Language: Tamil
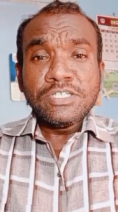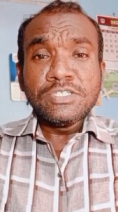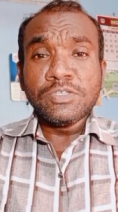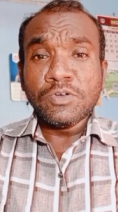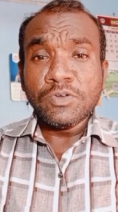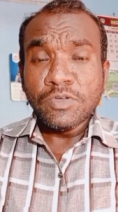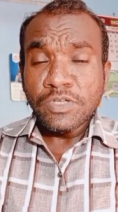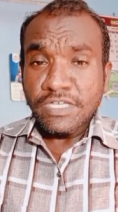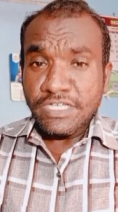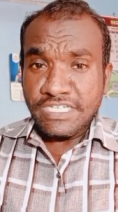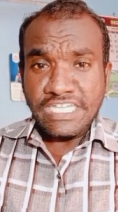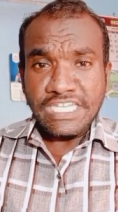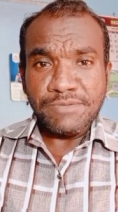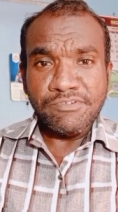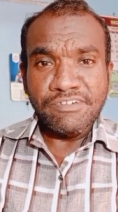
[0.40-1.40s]
ஸோ
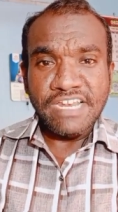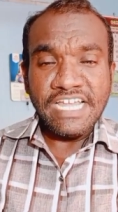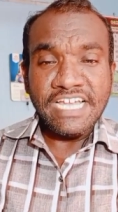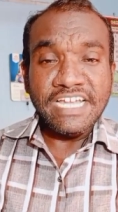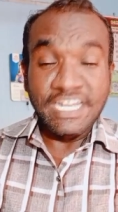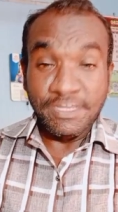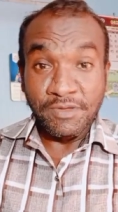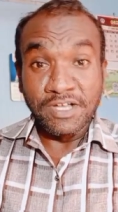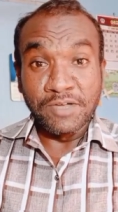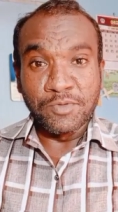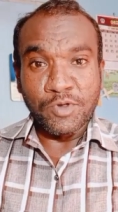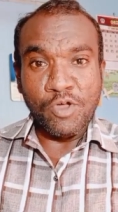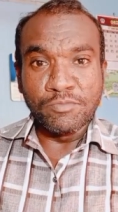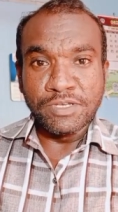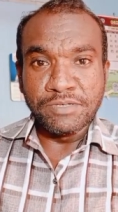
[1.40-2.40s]
இன்றைக்கி நம்ம வீடியோவில் என்ன பார்க்க
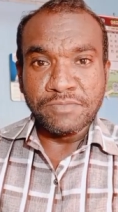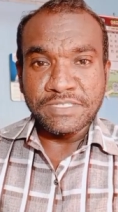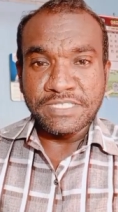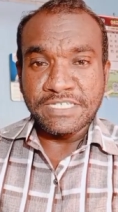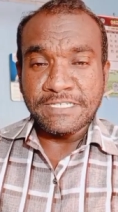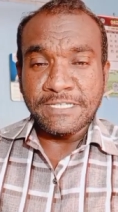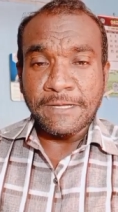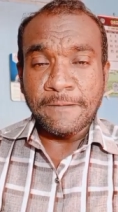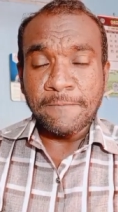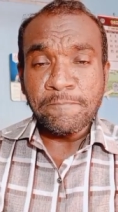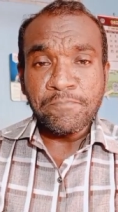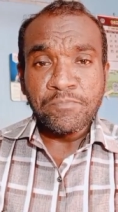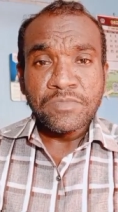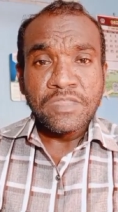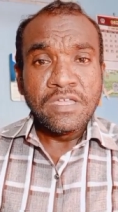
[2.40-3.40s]
போகிறோம் அப்படின்னு பார்த்தீங்கன்னா
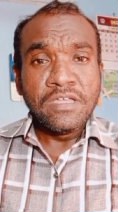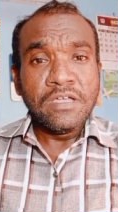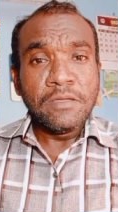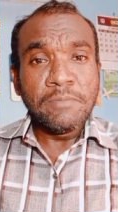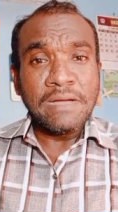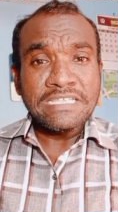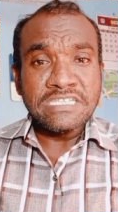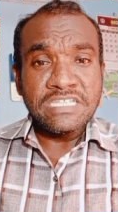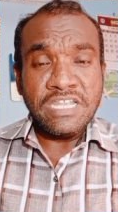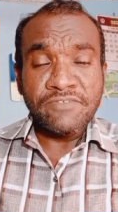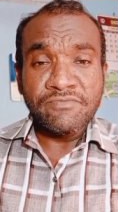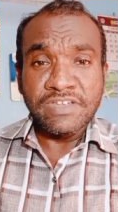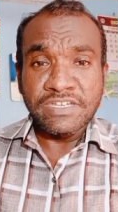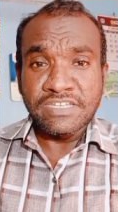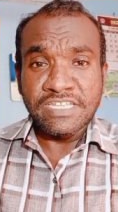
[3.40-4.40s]
பேச்சுலர்
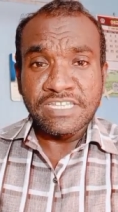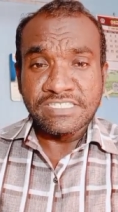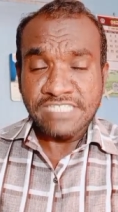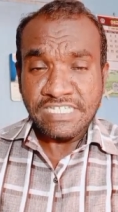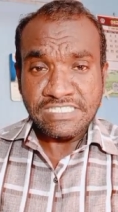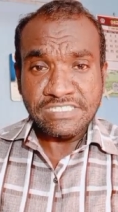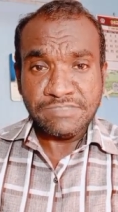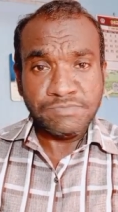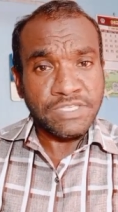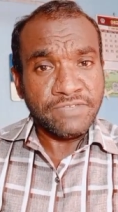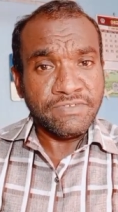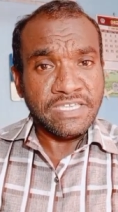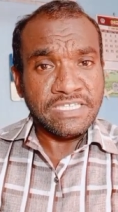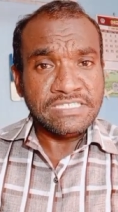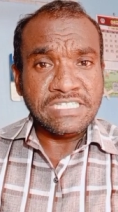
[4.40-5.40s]
ஆஃப் வெட்டினரி சயின்ஸ்
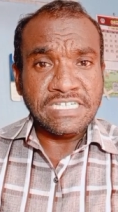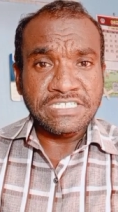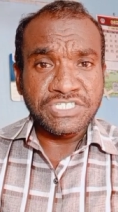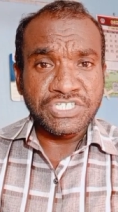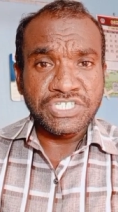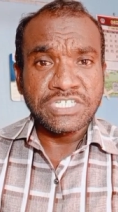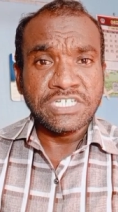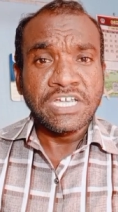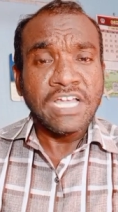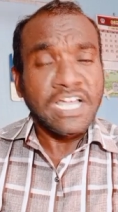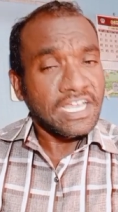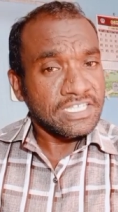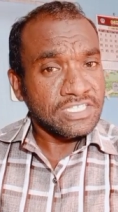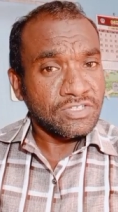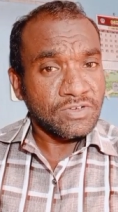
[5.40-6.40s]
பிவிஎஸ்ஹெச்
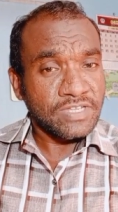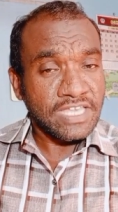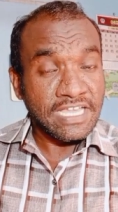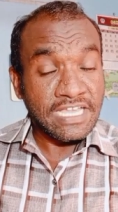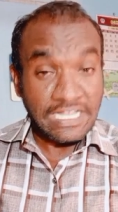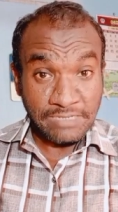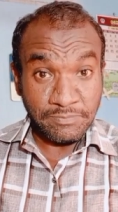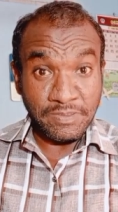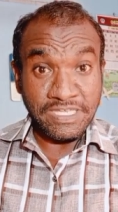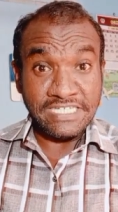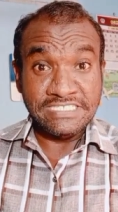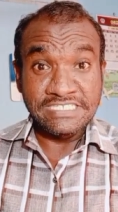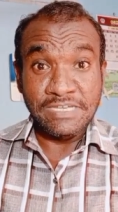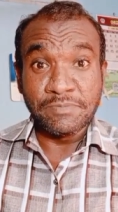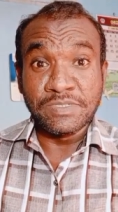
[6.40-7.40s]
இதோடைய
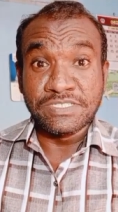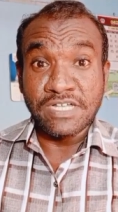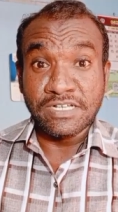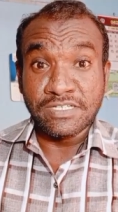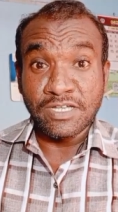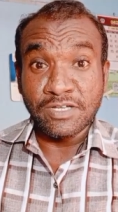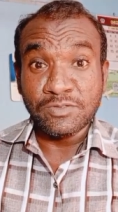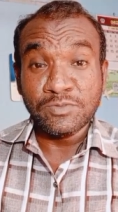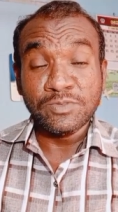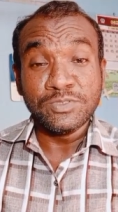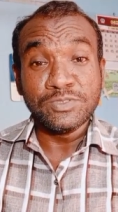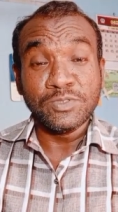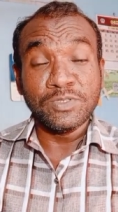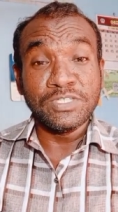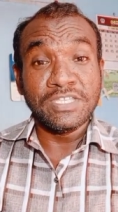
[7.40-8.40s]
அப்ளிகேஷன் எப்போ ஸ்டார்ட் ஆகும்
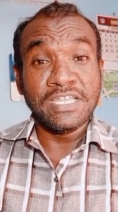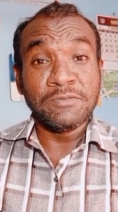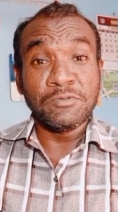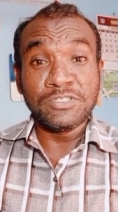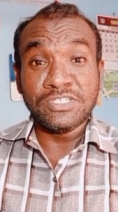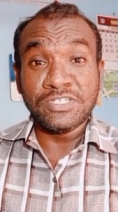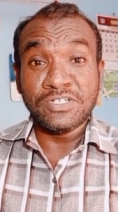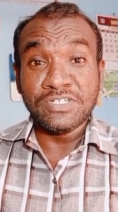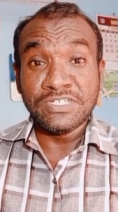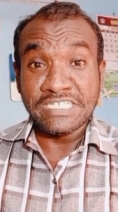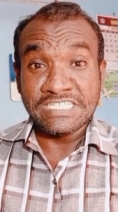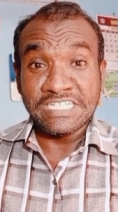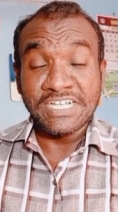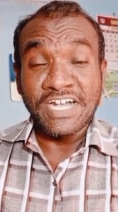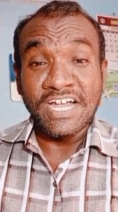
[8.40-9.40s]
ஸோ இதில் மொத்தம்
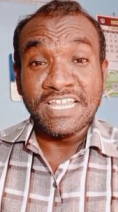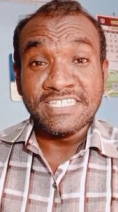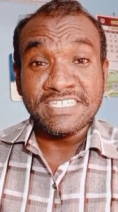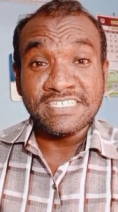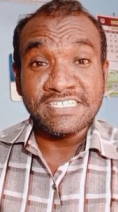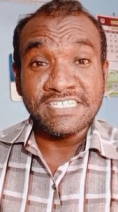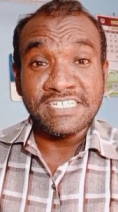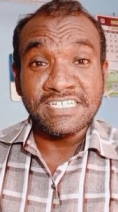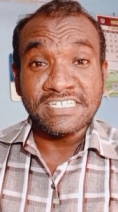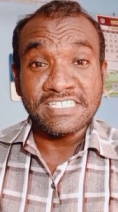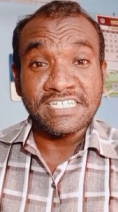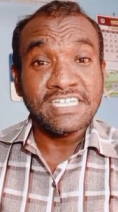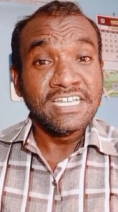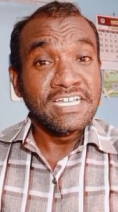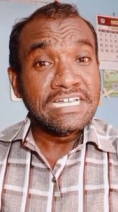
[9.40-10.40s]
எத்தனை காலேஜஸ் இருக்குது